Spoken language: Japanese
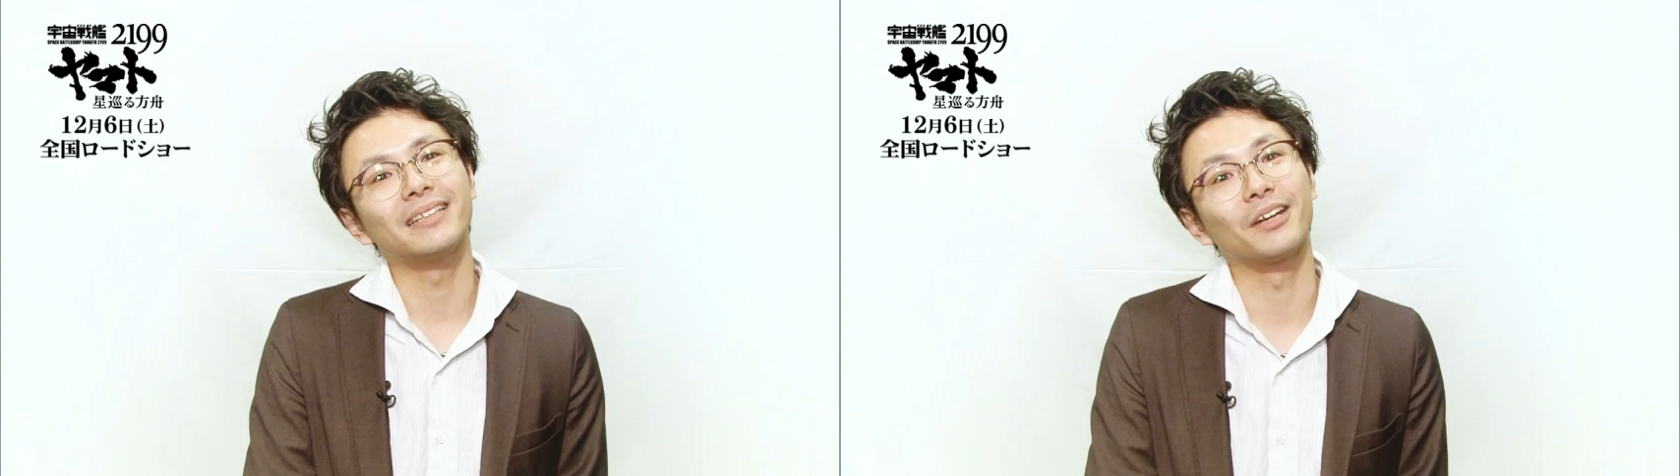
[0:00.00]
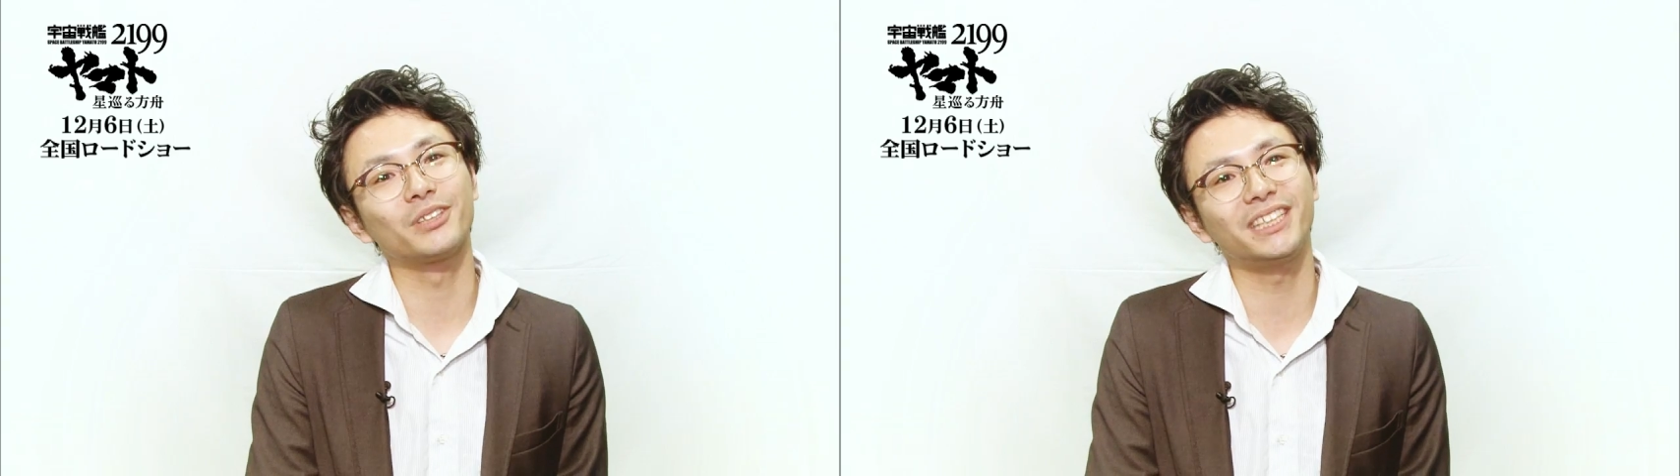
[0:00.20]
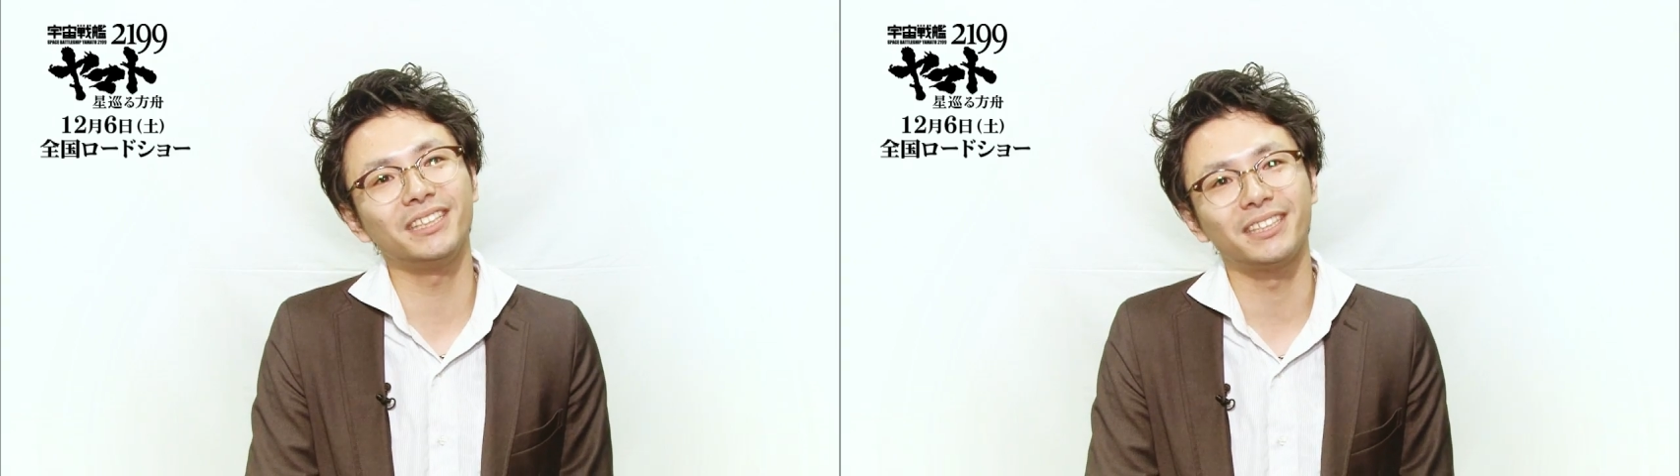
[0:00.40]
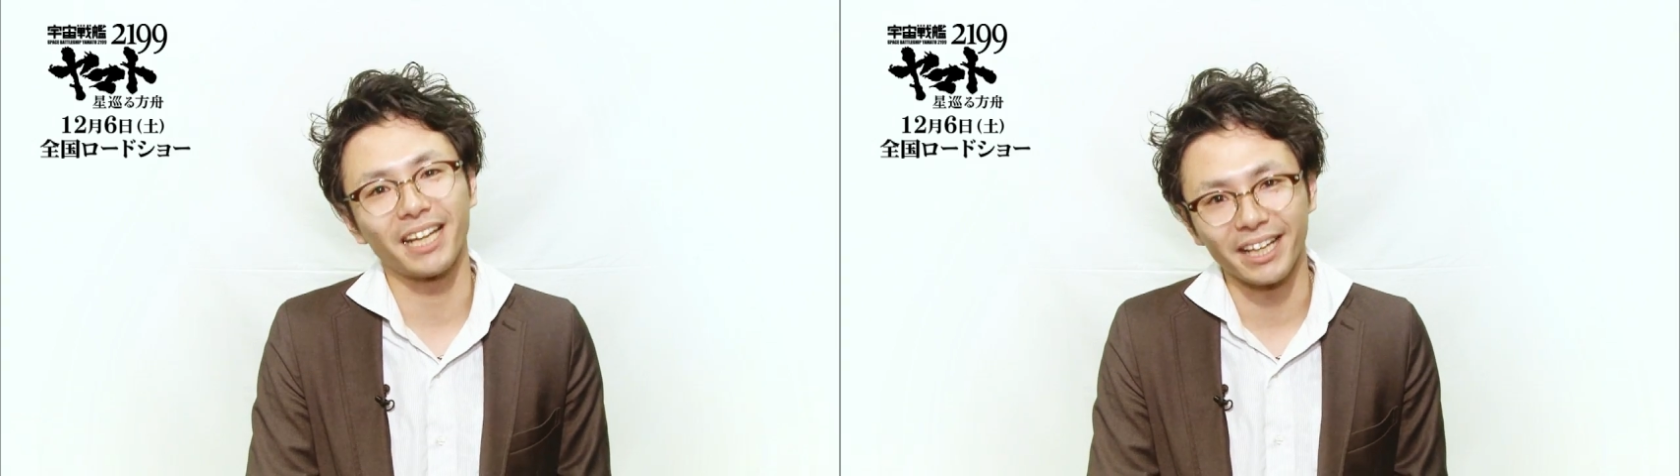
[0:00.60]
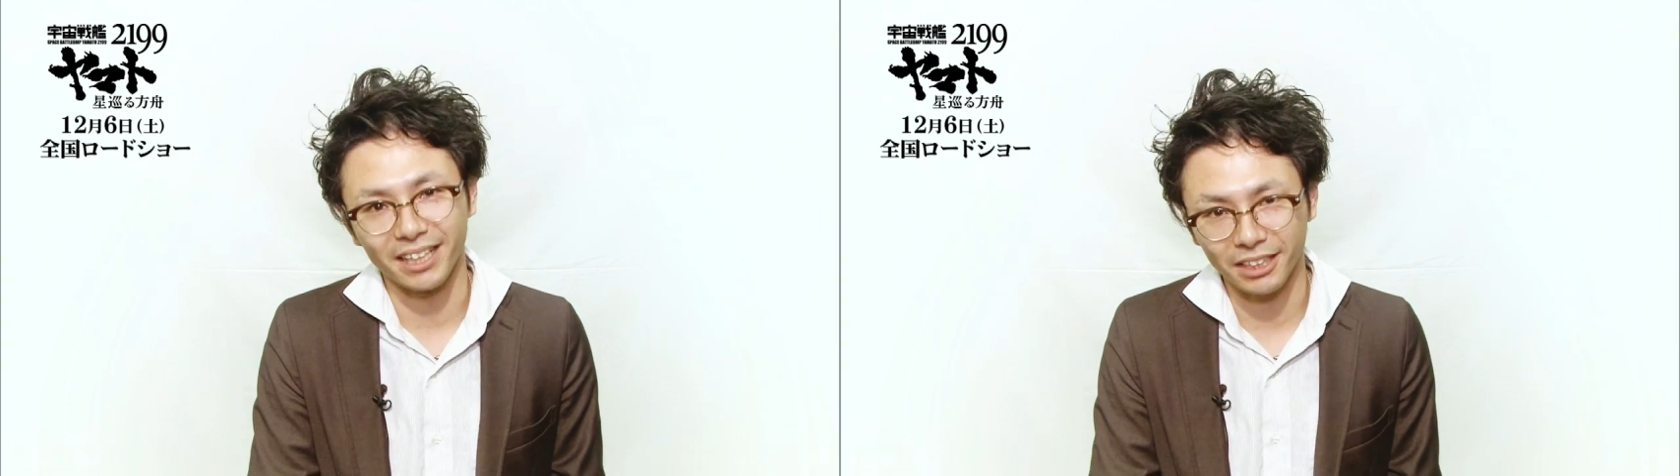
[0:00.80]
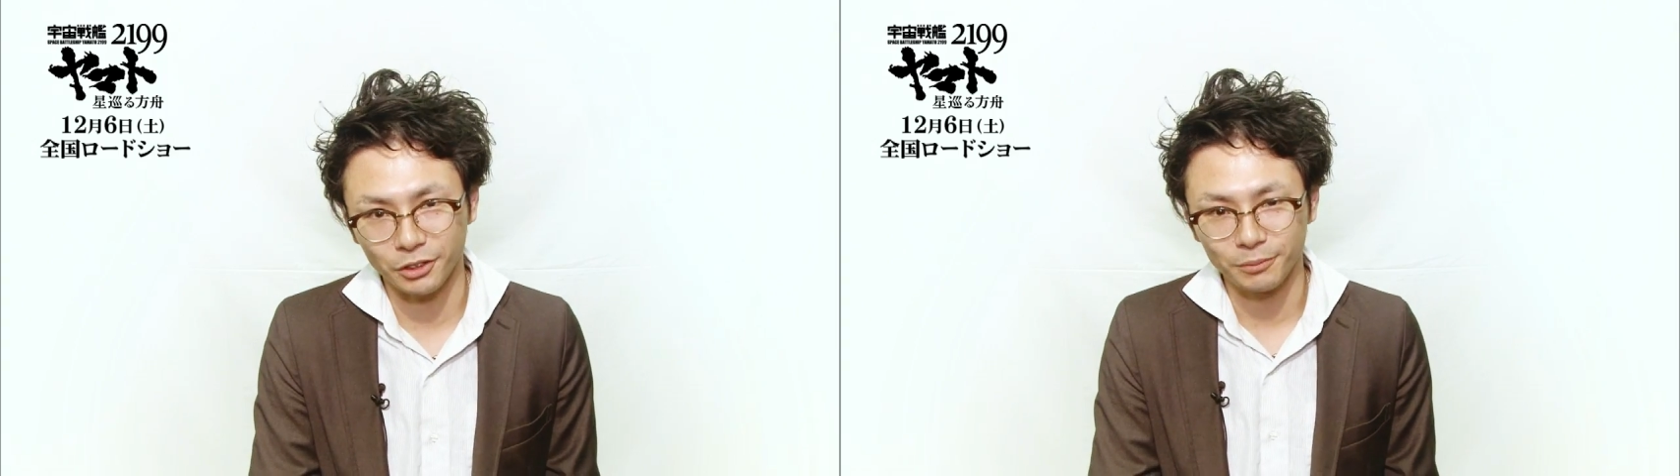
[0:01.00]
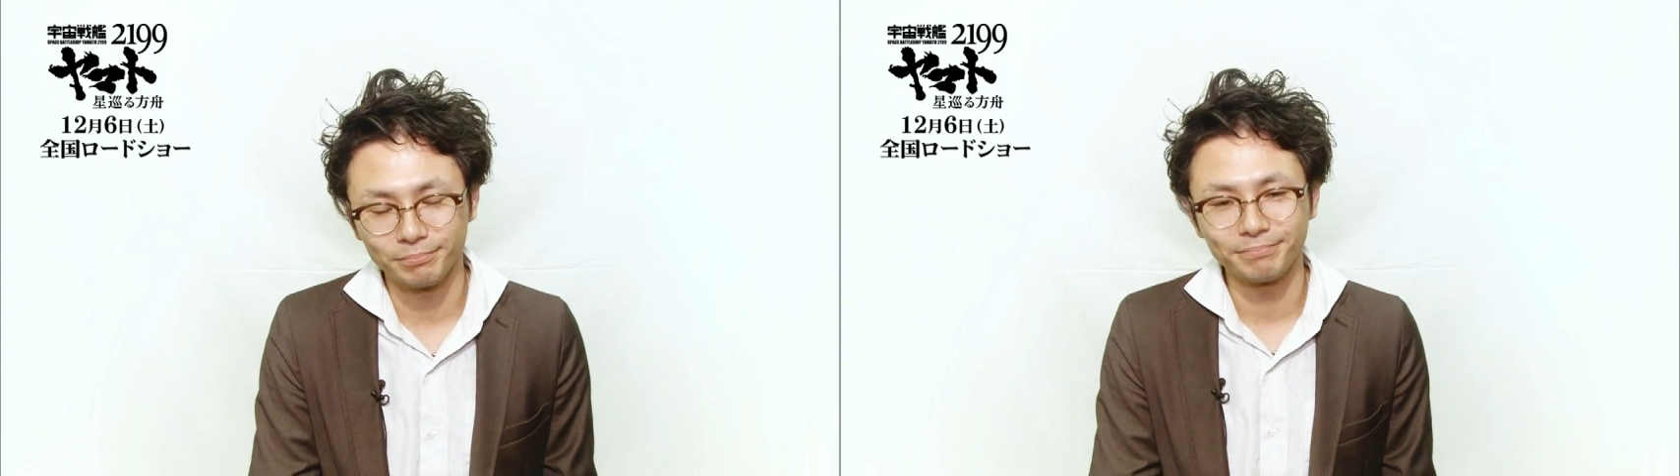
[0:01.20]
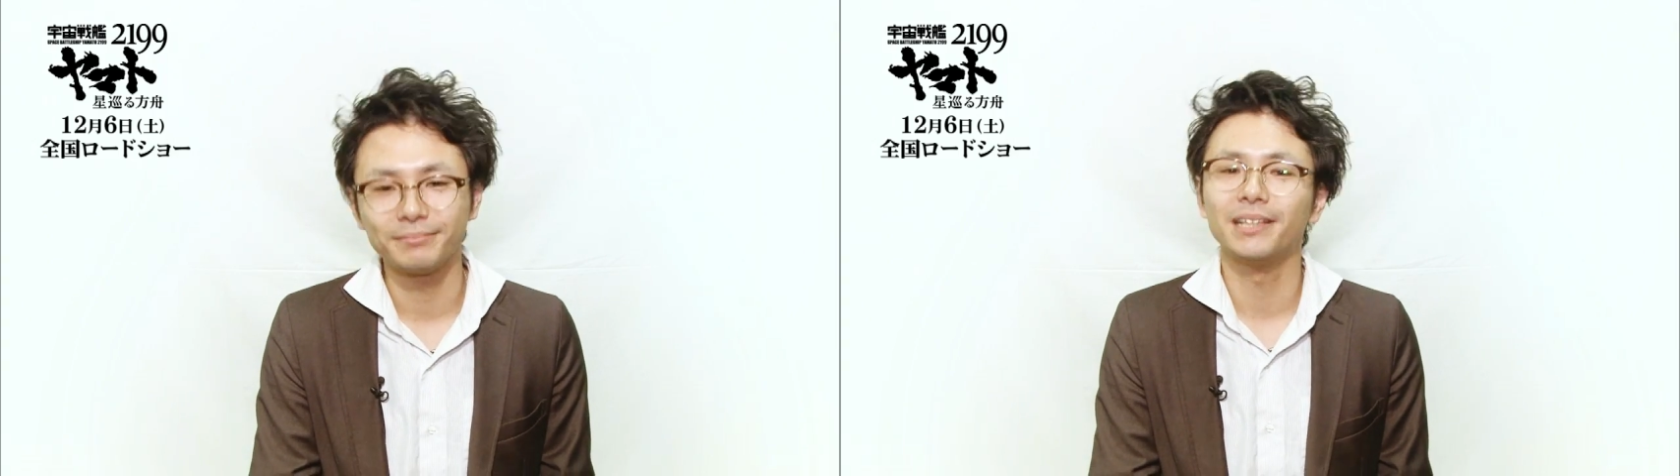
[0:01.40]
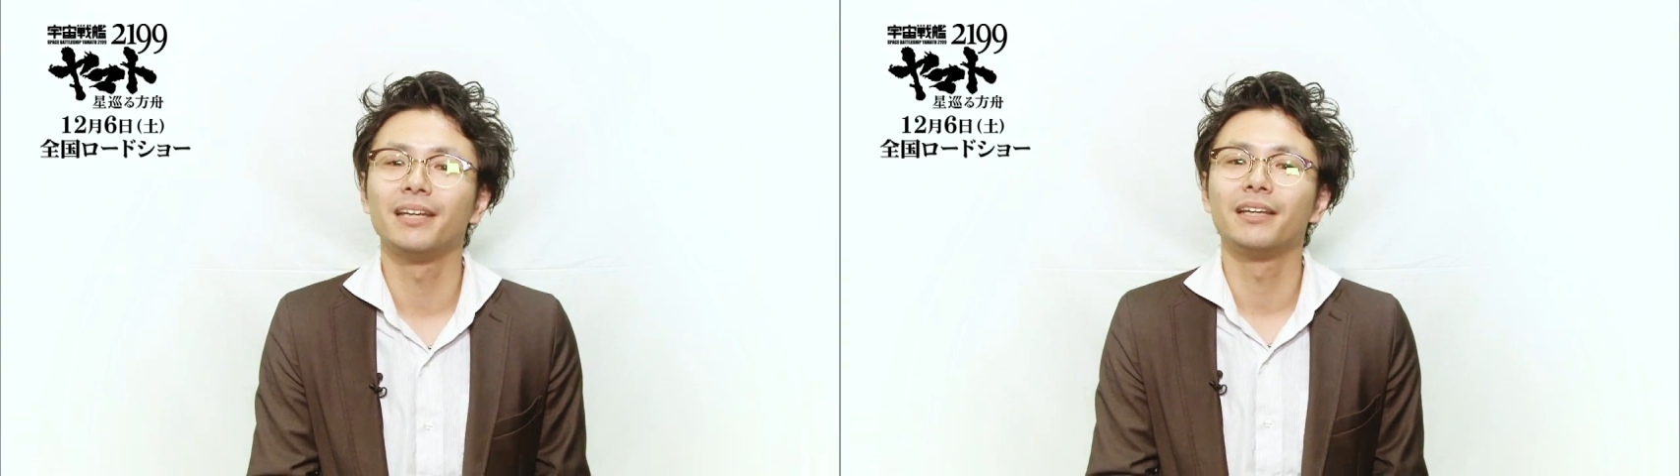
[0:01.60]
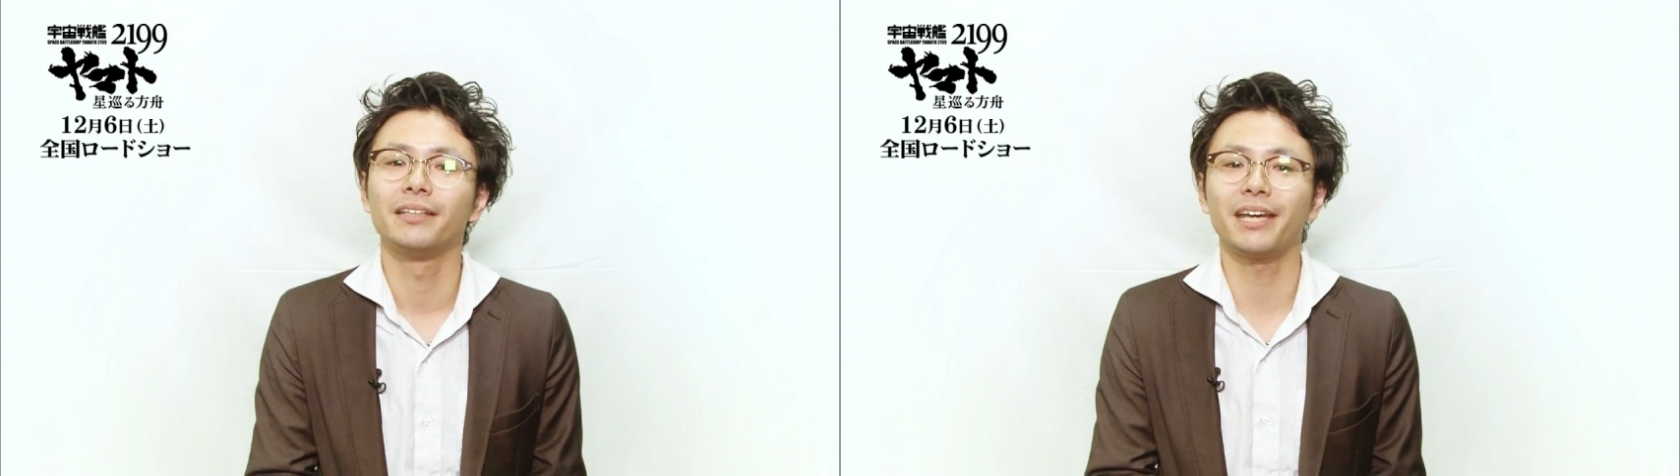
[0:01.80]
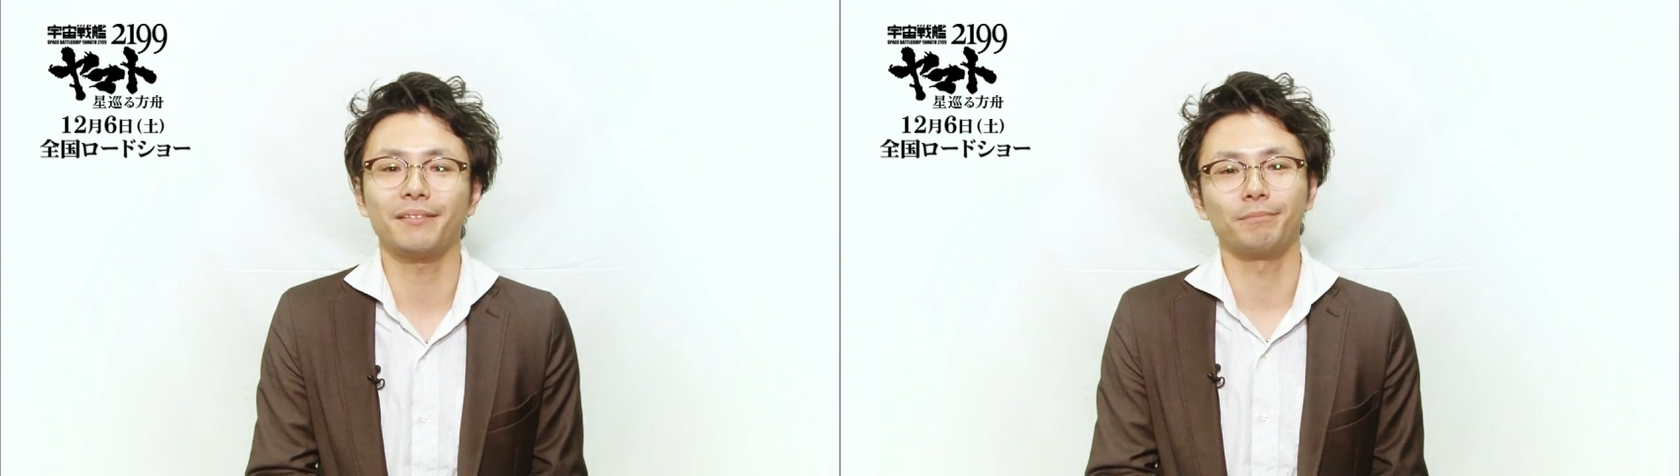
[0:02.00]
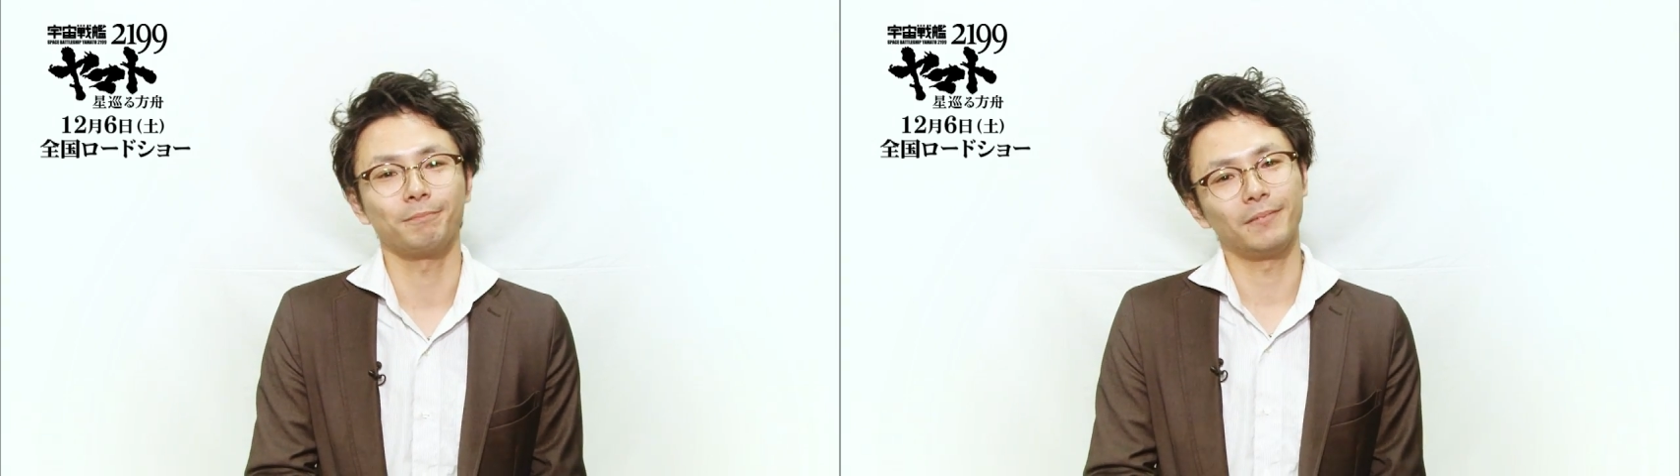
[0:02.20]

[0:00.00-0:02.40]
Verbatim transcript: 楽しいんじゃないかなとね